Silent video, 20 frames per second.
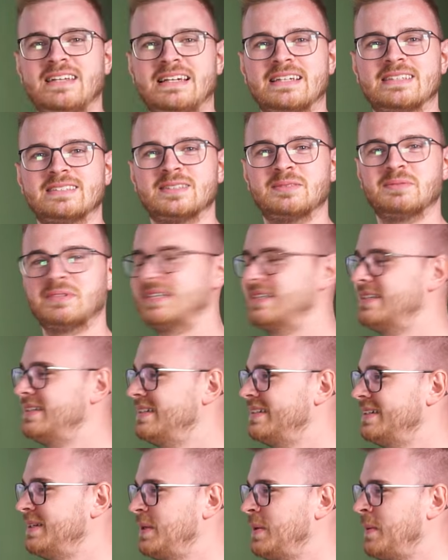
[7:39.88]
die Tegernseebahn. Da
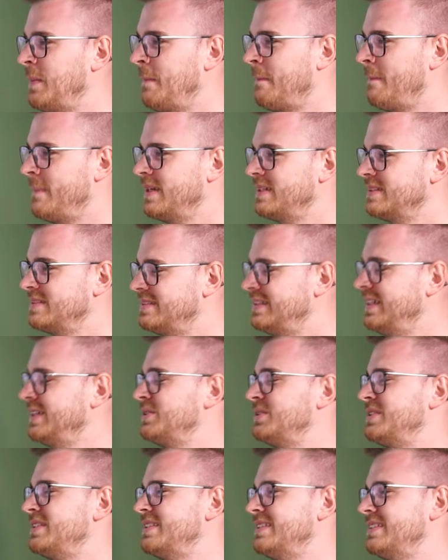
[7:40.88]
bin ich dabei.
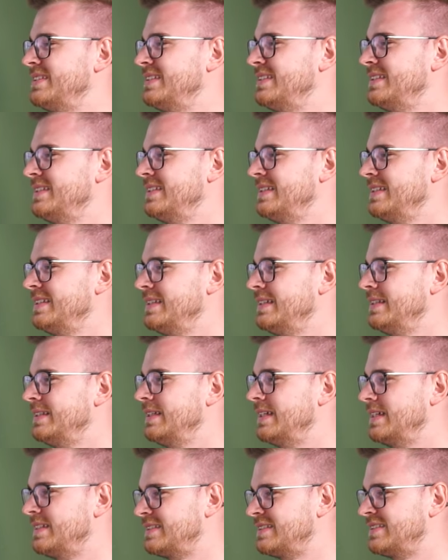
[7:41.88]
Sehr gut.
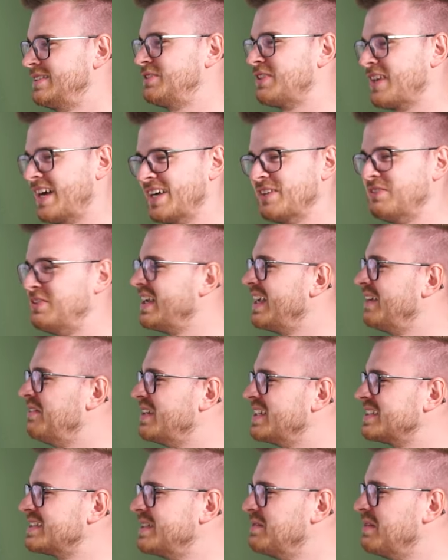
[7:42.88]
Jetzt die Frage, wie
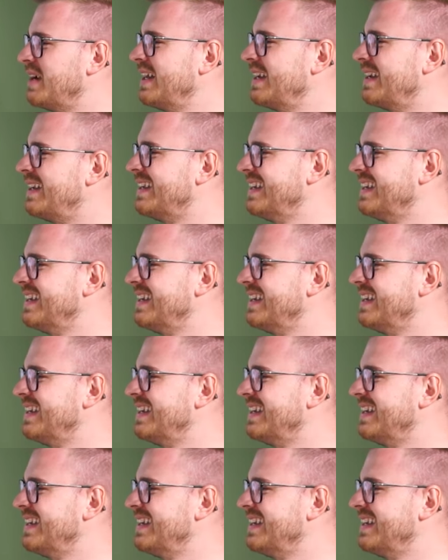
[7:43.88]
gehen wir das Thema an?